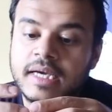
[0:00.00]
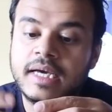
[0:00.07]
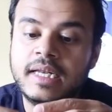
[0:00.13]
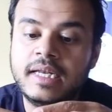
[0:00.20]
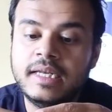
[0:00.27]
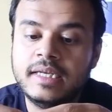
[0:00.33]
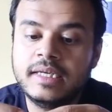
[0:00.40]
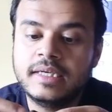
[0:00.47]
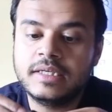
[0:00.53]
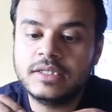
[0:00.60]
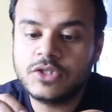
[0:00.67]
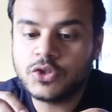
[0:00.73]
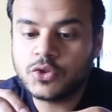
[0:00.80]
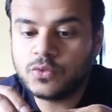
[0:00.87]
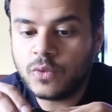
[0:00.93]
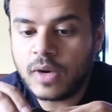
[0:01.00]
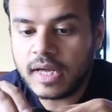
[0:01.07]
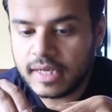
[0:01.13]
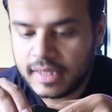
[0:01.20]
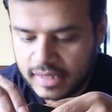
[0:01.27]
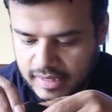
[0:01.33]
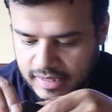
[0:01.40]

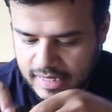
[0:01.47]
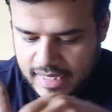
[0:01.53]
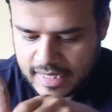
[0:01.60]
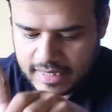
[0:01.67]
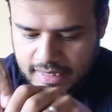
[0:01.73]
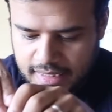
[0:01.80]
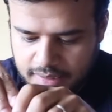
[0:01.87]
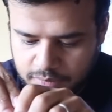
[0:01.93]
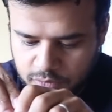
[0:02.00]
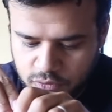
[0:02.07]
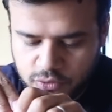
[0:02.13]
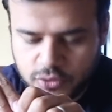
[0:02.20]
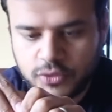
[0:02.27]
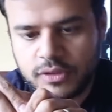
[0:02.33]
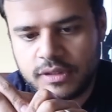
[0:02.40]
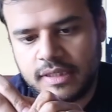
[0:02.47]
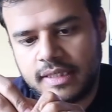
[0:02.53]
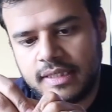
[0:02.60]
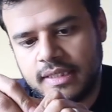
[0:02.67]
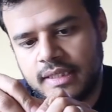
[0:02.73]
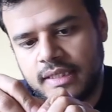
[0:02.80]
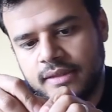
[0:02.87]
السوار الثاني اللي موجود
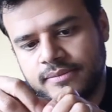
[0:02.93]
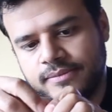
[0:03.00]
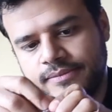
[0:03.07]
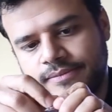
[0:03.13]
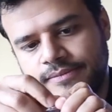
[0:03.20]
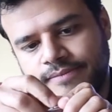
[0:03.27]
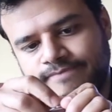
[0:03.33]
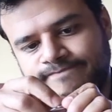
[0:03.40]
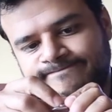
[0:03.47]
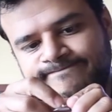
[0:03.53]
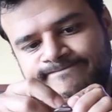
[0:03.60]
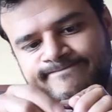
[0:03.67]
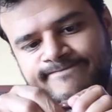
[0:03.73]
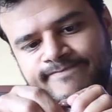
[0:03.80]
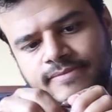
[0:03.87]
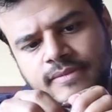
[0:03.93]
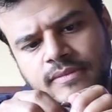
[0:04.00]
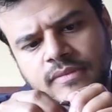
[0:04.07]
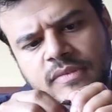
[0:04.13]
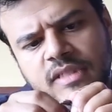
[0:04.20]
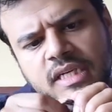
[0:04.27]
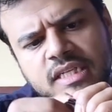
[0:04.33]
عندي
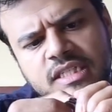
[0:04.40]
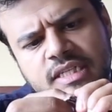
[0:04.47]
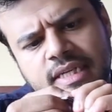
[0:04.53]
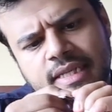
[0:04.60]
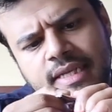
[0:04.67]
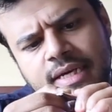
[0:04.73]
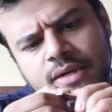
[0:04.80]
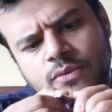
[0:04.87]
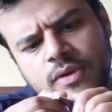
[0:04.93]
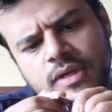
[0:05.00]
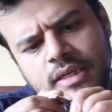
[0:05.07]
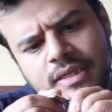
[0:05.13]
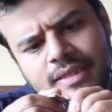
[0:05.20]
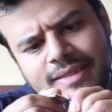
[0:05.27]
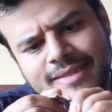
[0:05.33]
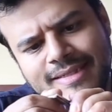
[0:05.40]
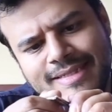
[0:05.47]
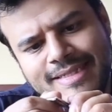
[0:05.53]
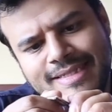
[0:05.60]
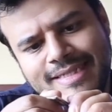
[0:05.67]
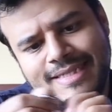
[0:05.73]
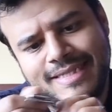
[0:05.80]
نشيل دي اول
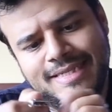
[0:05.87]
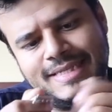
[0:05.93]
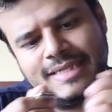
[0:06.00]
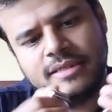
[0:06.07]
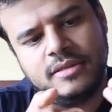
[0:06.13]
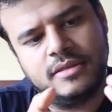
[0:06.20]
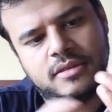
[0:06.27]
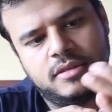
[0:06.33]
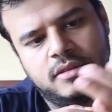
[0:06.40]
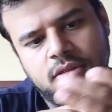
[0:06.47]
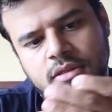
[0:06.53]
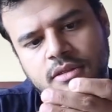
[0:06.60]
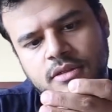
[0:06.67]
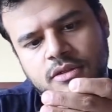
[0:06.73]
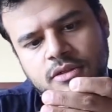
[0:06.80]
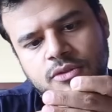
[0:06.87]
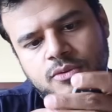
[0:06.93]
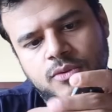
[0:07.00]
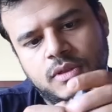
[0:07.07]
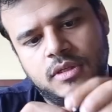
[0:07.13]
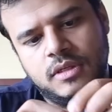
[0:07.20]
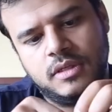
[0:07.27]
نشيل دي
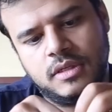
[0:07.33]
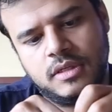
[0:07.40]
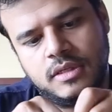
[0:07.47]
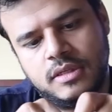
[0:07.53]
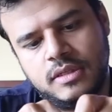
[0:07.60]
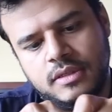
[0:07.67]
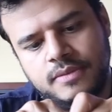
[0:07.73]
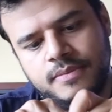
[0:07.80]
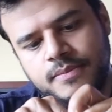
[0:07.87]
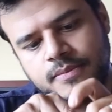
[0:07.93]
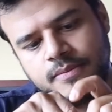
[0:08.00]
السوار هذا